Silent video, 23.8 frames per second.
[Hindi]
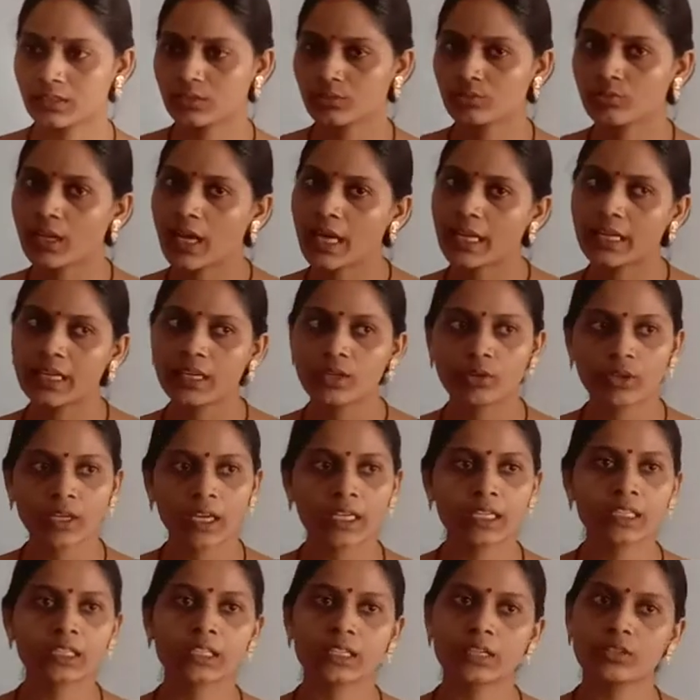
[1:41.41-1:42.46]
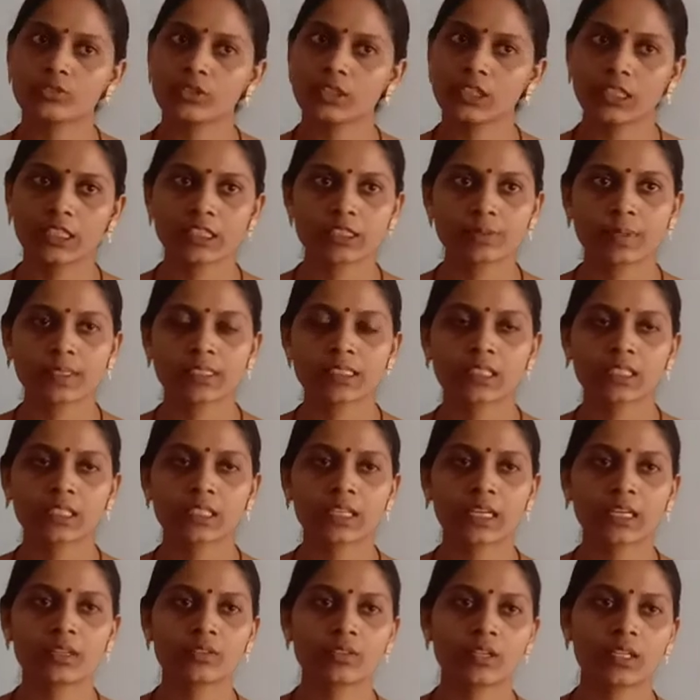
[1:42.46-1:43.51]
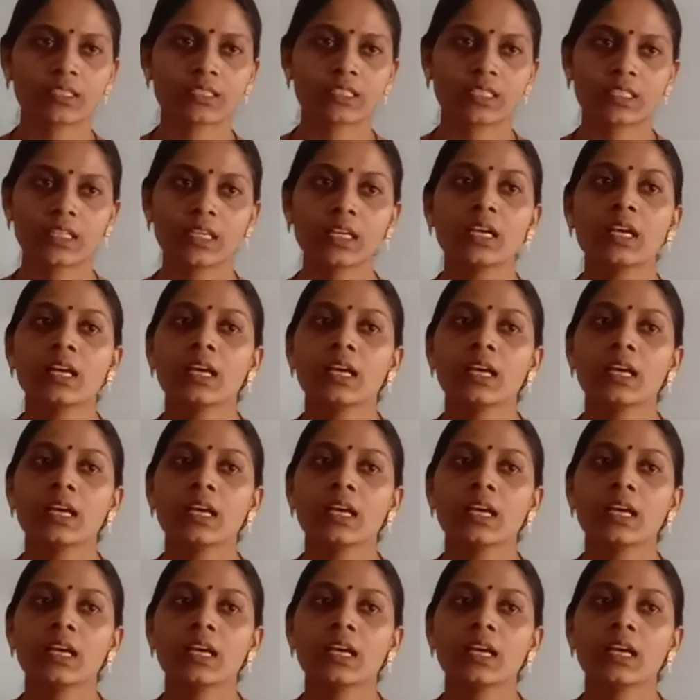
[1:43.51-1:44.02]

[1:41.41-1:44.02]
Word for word: सुना रहे हो या लिख रहे हो तो इंग्लिश भाषा का ज्ञान होना चाहिए